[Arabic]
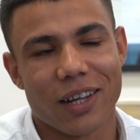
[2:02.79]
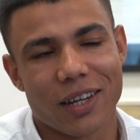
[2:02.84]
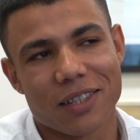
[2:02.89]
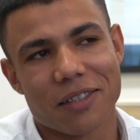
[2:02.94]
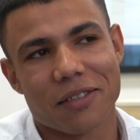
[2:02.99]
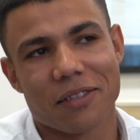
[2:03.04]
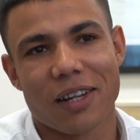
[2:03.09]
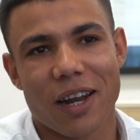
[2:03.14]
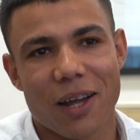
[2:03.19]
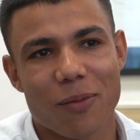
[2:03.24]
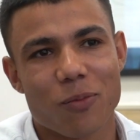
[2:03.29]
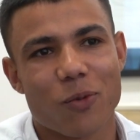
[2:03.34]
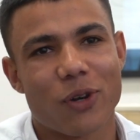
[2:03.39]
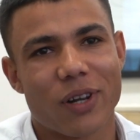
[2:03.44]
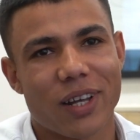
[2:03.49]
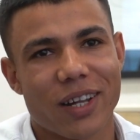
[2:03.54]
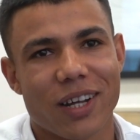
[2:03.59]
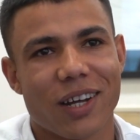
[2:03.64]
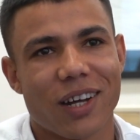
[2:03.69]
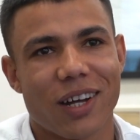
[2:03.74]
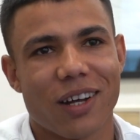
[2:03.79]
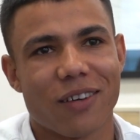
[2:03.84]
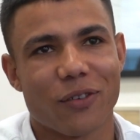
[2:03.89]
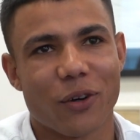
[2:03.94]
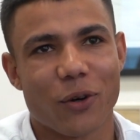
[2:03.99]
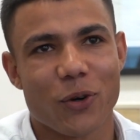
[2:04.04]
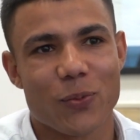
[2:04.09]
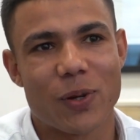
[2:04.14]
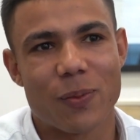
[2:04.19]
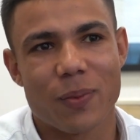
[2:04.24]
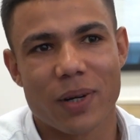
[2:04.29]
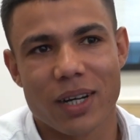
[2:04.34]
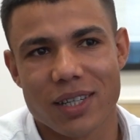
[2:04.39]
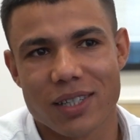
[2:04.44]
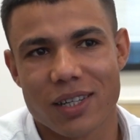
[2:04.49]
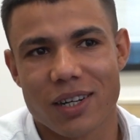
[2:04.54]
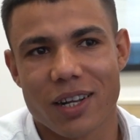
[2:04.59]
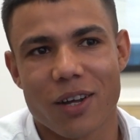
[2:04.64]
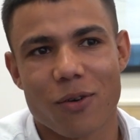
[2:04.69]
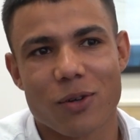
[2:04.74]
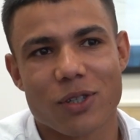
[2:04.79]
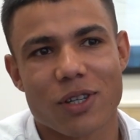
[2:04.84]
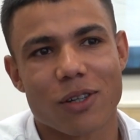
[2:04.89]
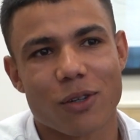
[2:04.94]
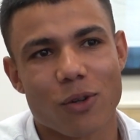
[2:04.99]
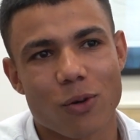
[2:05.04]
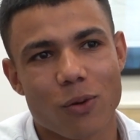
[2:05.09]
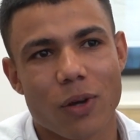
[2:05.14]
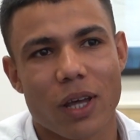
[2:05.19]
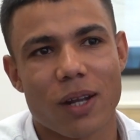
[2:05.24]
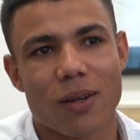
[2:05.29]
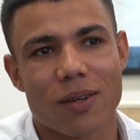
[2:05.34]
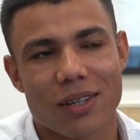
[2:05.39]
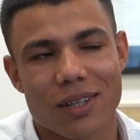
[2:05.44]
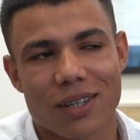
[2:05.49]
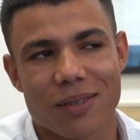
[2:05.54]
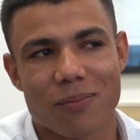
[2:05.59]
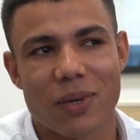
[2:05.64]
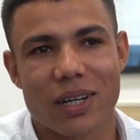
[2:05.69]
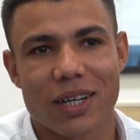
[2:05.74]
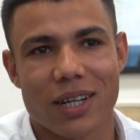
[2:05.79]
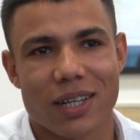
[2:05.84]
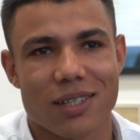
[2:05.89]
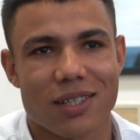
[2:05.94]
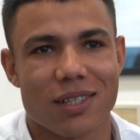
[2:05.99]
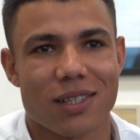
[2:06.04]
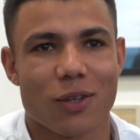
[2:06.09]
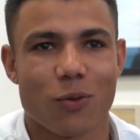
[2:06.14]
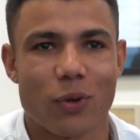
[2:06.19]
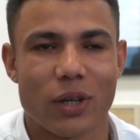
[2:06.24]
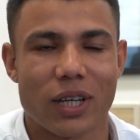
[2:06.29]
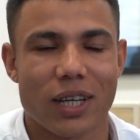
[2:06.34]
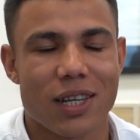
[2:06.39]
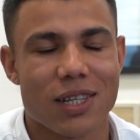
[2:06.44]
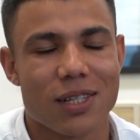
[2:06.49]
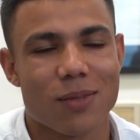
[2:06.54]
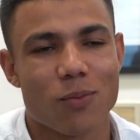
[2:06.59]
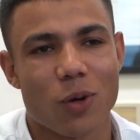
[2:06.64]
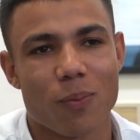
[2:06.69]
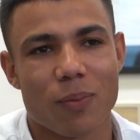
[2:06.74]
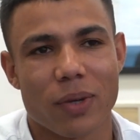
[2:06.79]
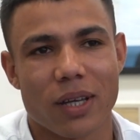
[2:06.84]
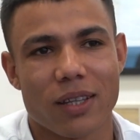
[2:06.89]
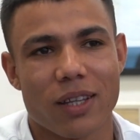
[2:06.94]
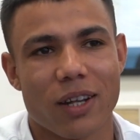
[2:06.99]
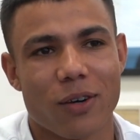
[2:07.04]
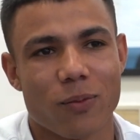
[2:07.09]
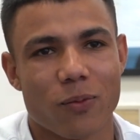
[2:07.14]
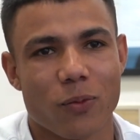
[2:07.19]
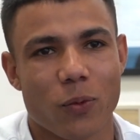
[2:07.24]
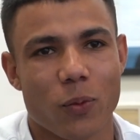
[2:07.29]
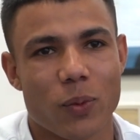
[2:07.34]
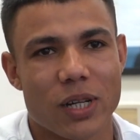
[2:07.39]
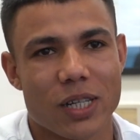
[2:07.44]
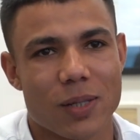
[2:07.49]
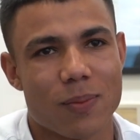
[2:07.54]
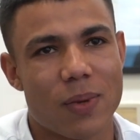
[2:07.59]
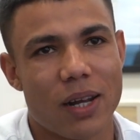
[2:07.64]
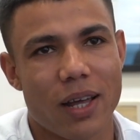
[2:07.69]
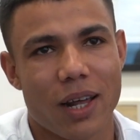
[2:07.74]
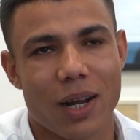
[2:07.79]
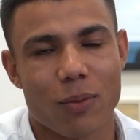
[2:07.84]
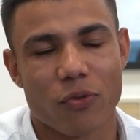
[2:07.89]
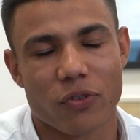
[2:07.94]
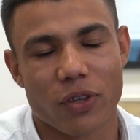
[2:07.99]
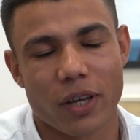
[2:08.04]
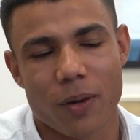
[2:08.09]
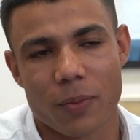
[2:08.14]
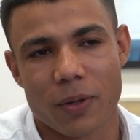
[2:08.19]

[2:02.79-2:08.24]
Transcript: لكن الحمد لله انا فخور بالمركز اللي انا وصلت له كان مركز وانجاز مهم جدا وبالنسبه لي انا مفتخر